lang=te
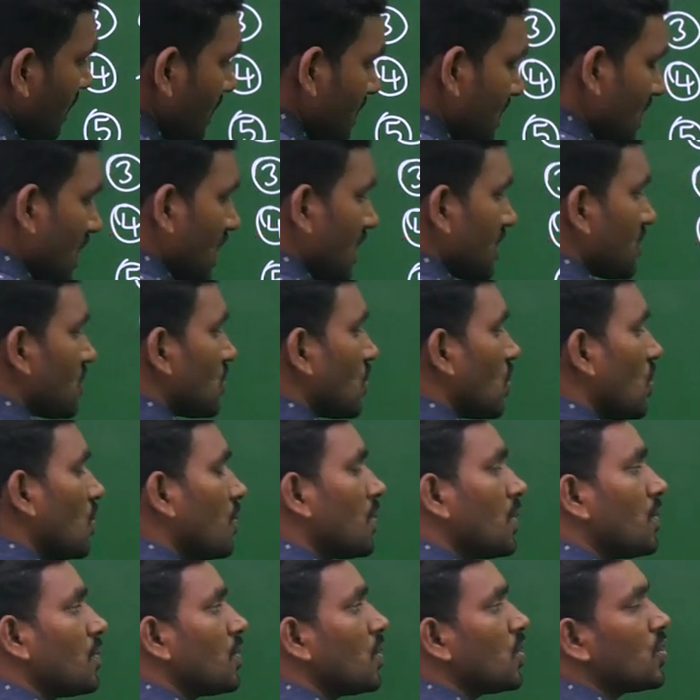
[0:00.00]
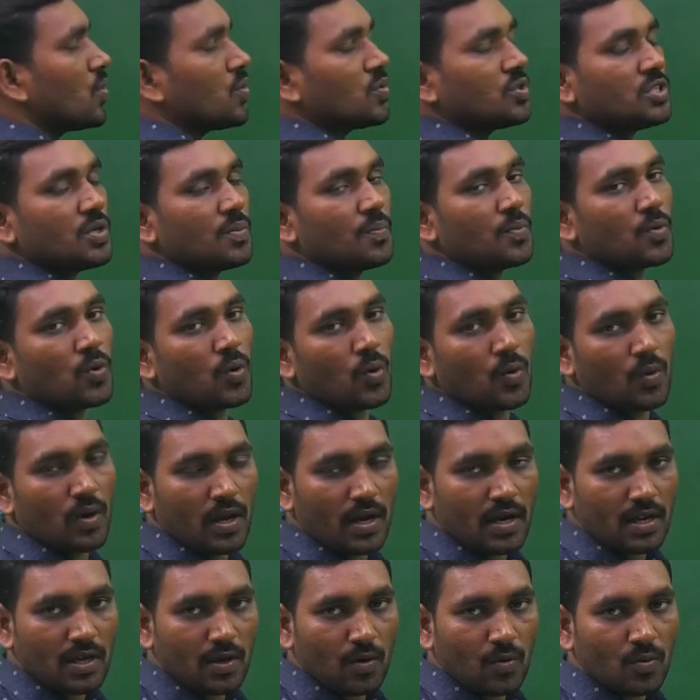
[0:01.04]
బిజినెస్ రూపంలో నువ్వు
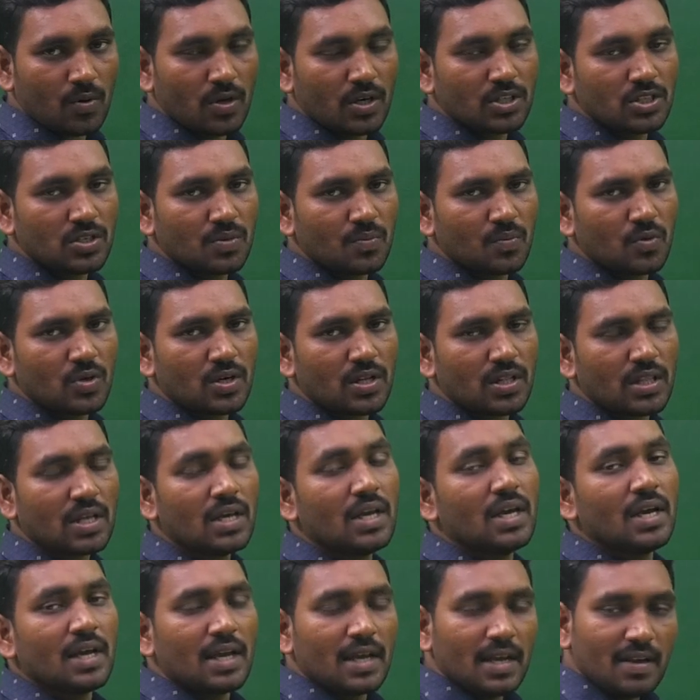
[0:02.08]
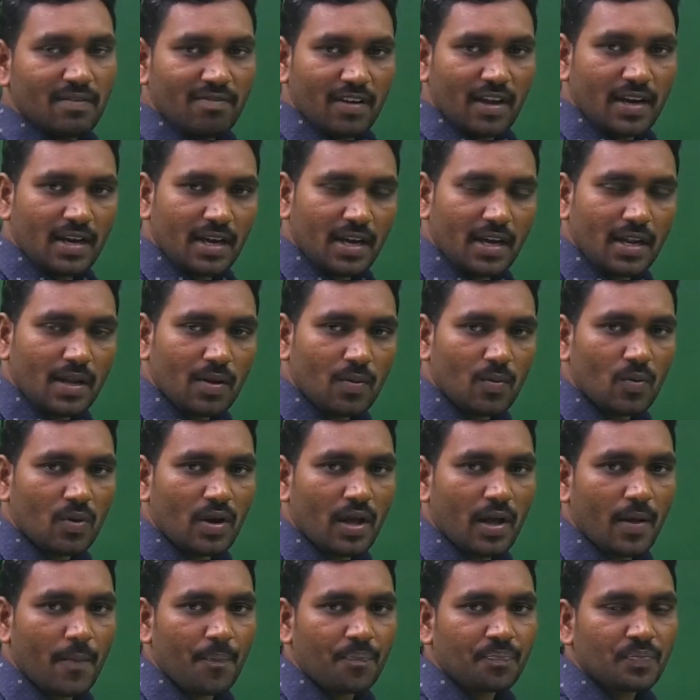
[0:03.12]
చెప్పుకోవడానికి అవకాశం ఉంటుంది ఇవన్నీ
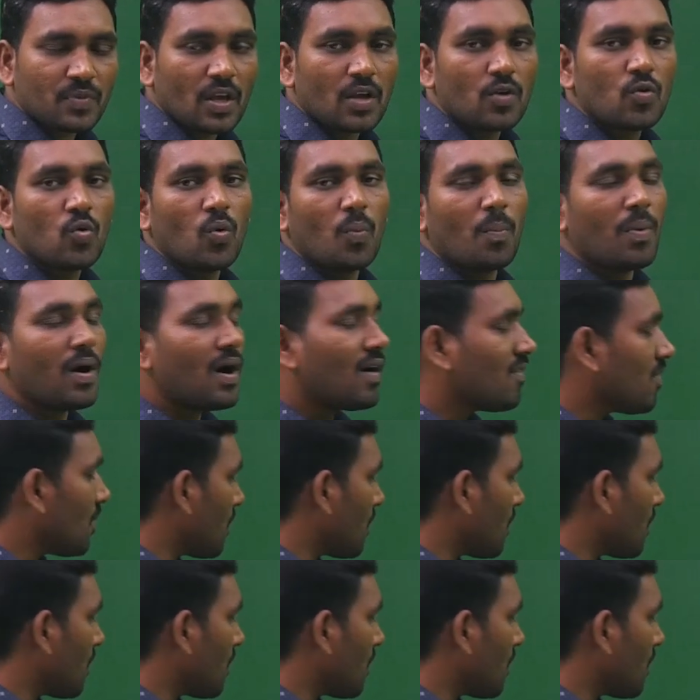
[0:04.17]
కూడా నువ్వు భావ